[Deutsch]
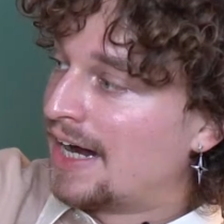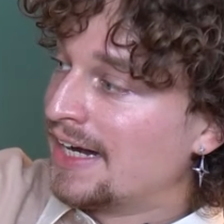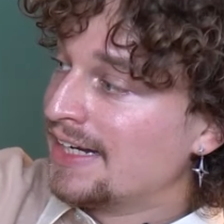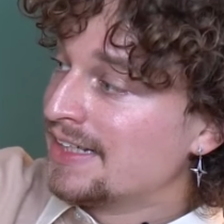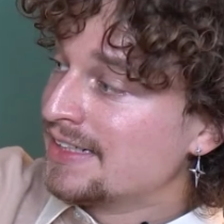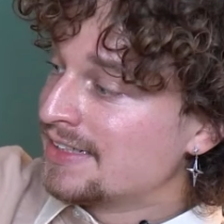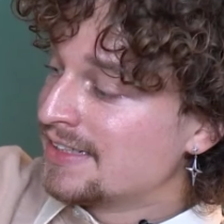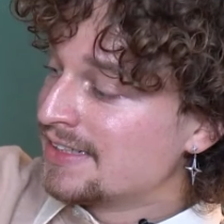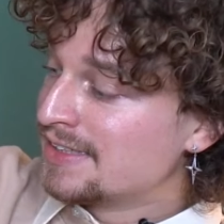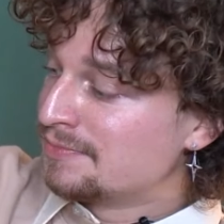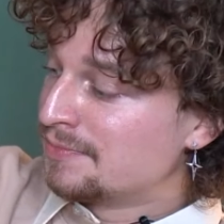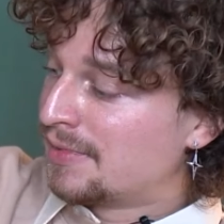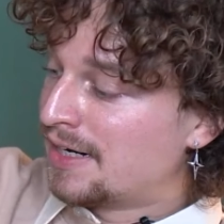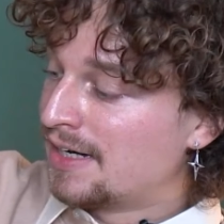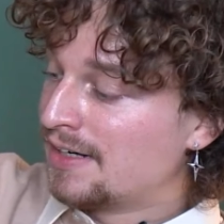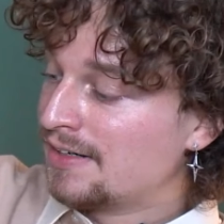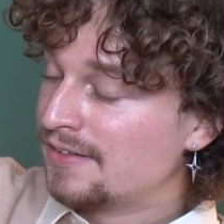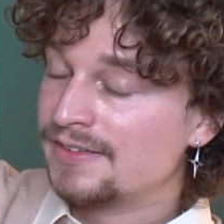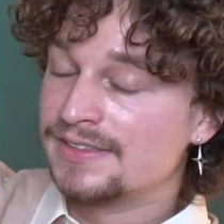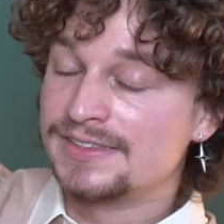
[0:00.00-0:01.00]
Eigentlich
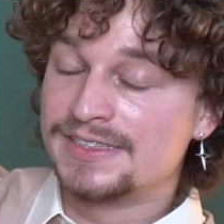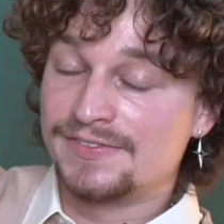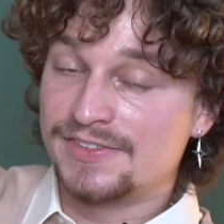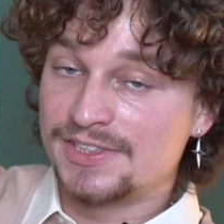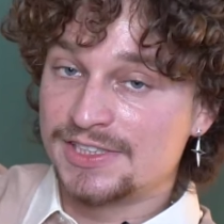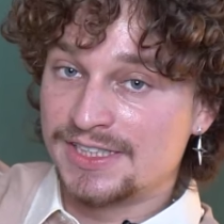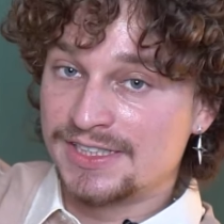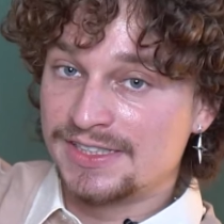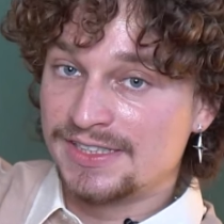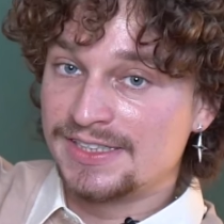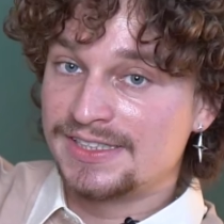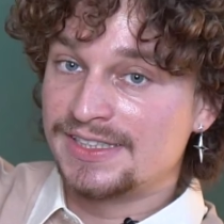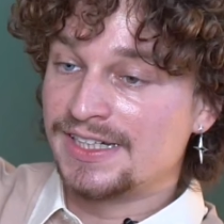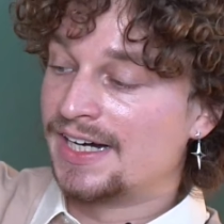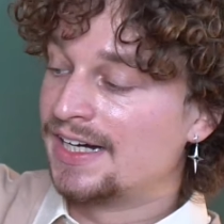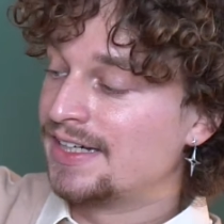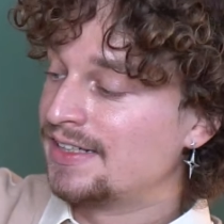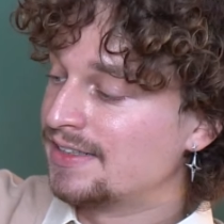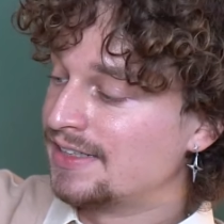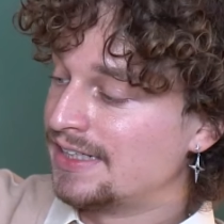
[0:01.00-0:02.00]
mal sehr wahrscheinlich
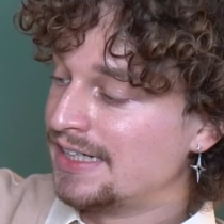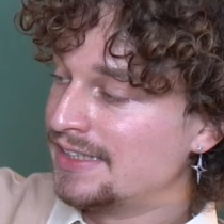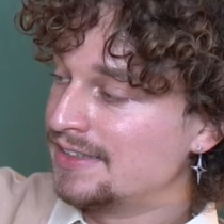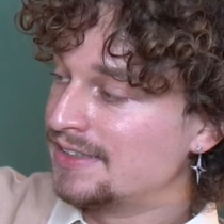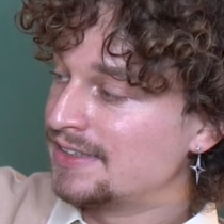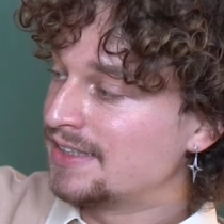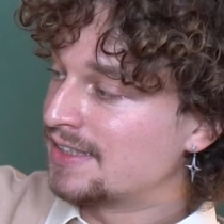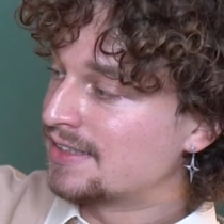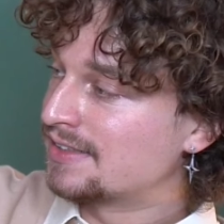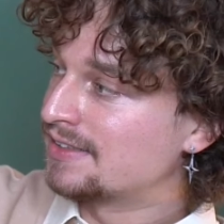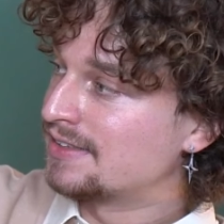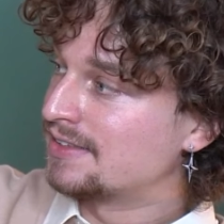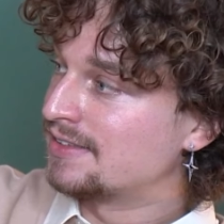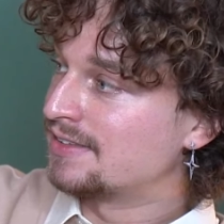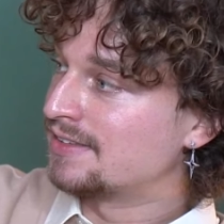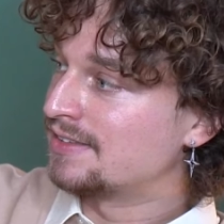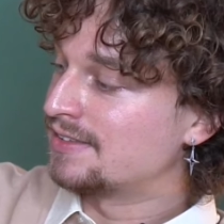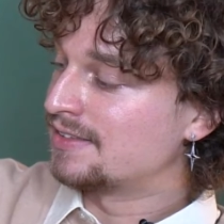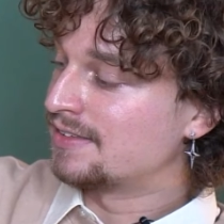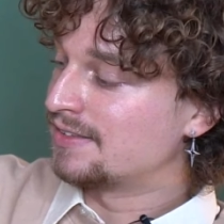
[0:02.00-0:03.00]
eine
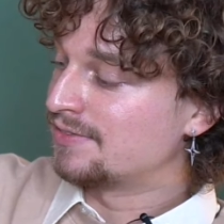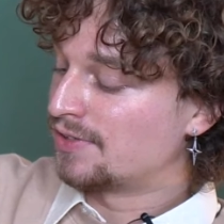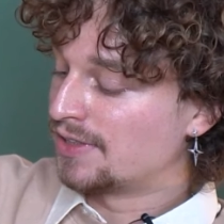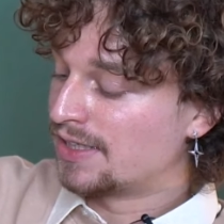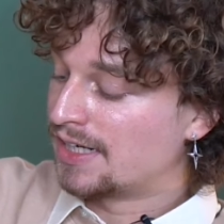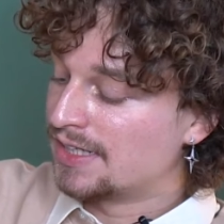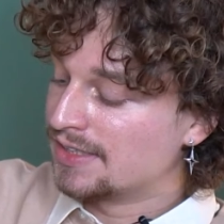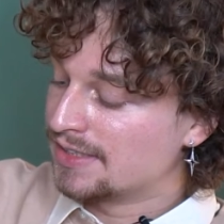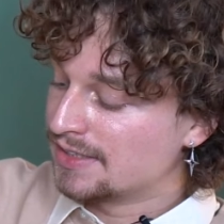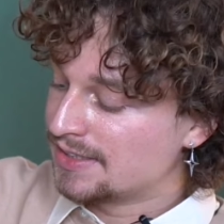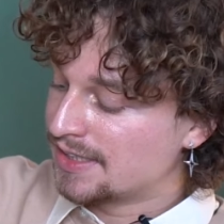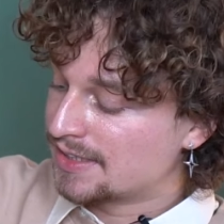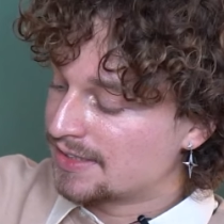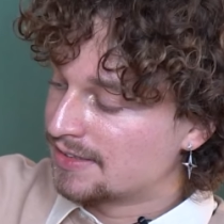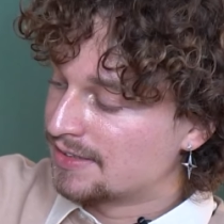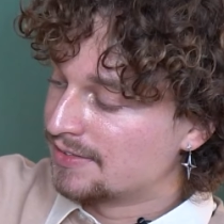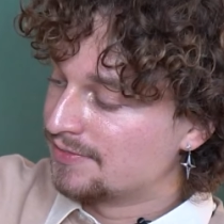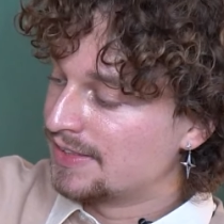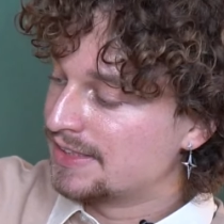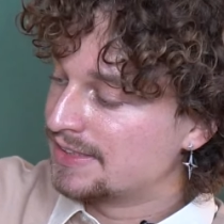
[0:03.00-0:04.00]
Innenjacke äh, von einer anderen
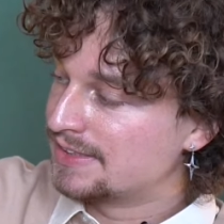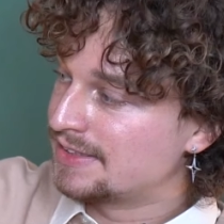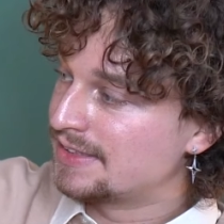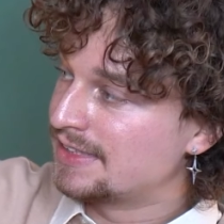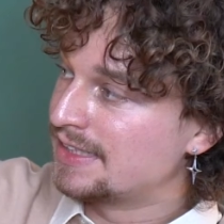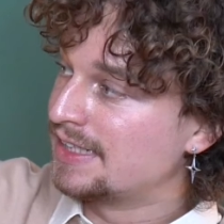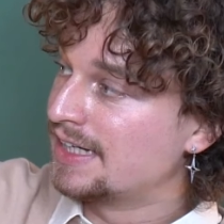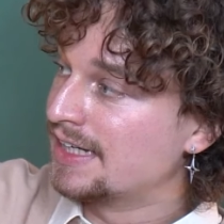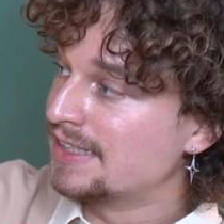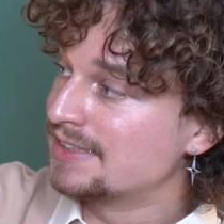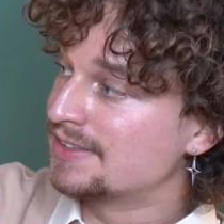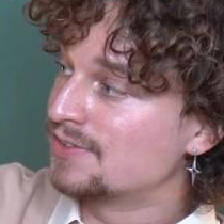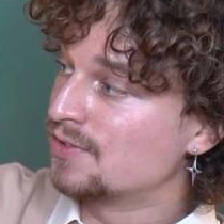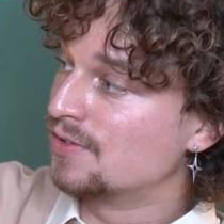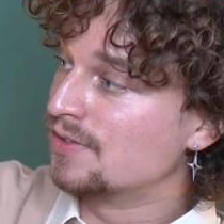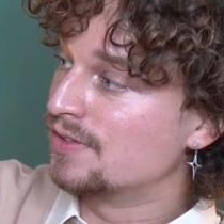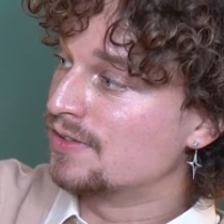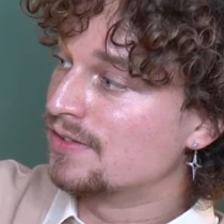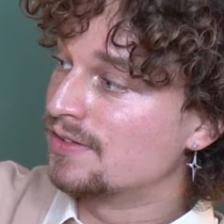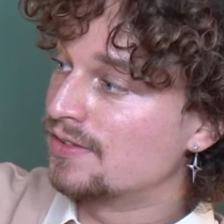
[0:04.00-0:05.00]
Jacke gewesen, jetzt
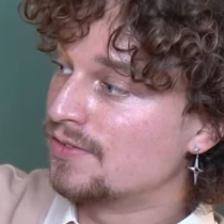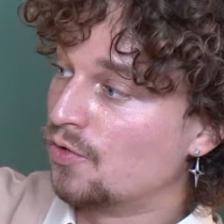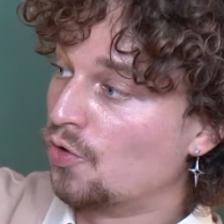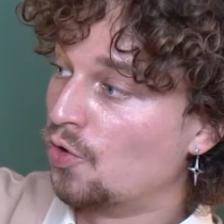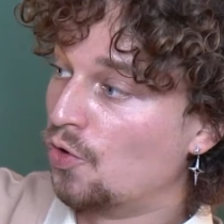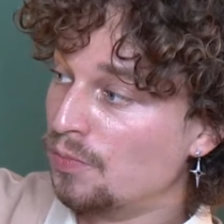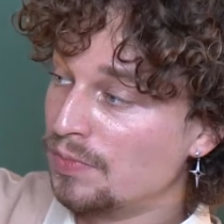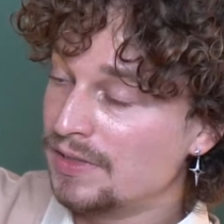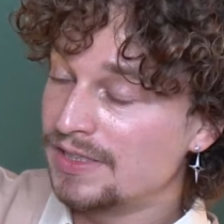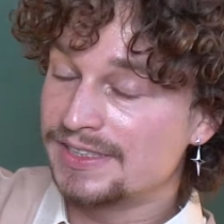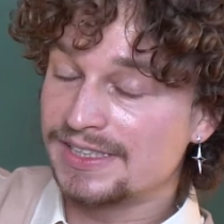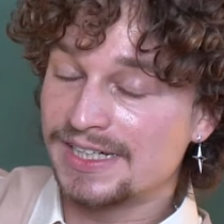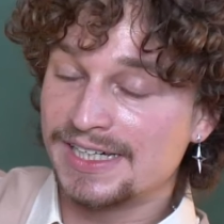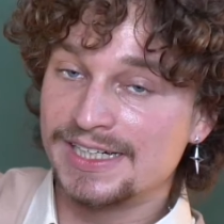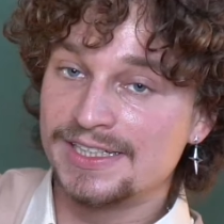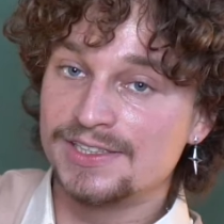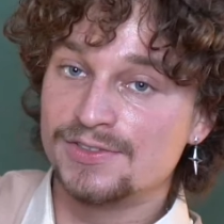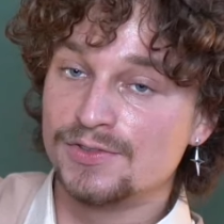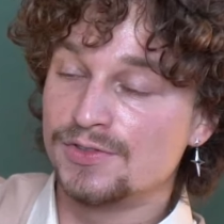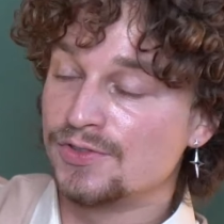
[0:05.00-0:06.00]

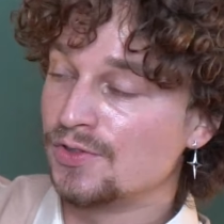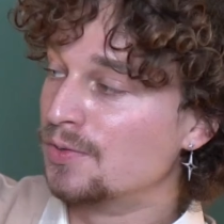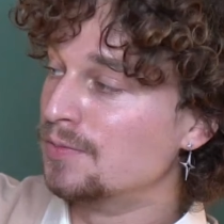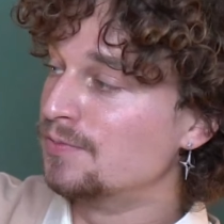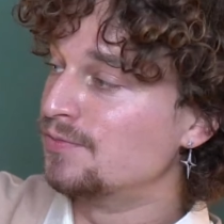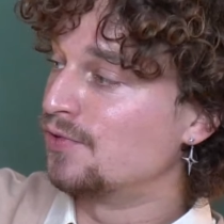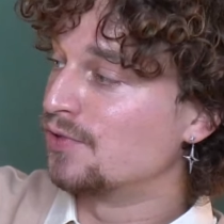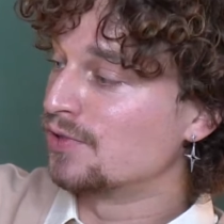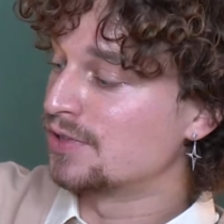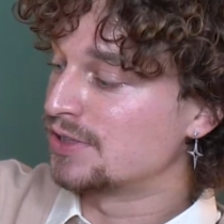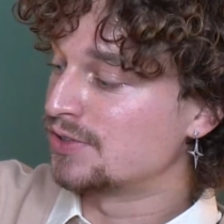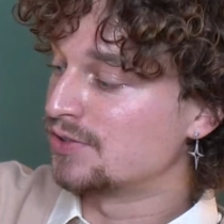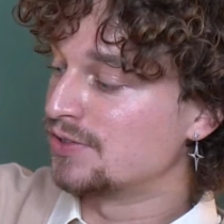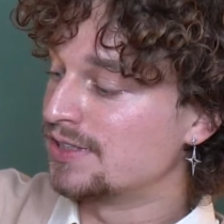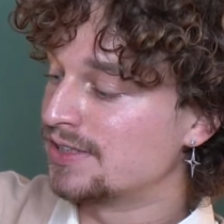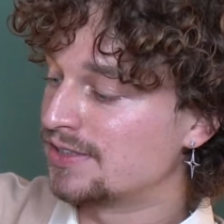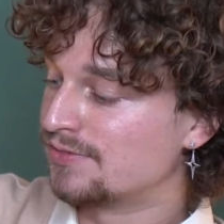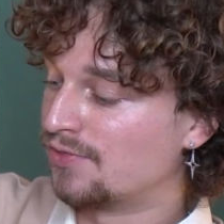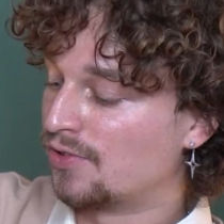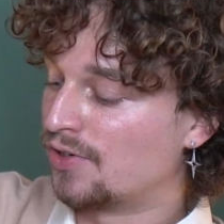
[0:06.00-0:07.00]
umgedreht und
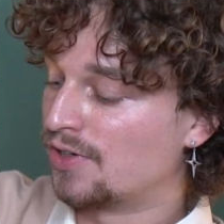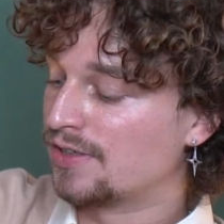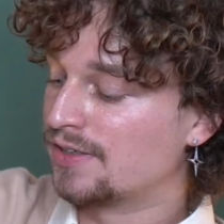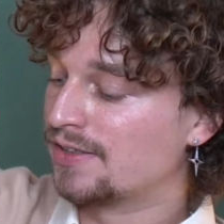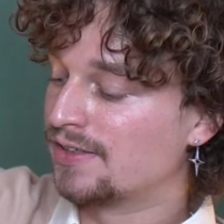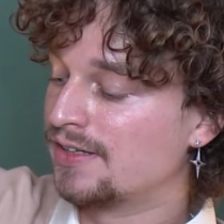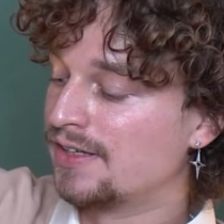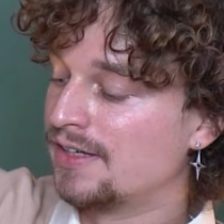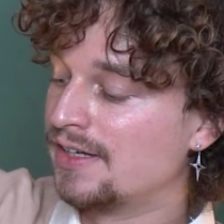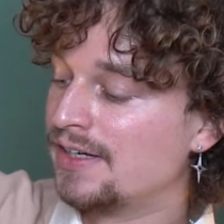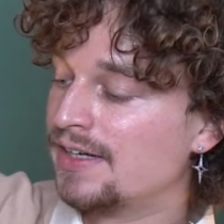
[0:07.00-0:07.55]
umfunktioniert worden,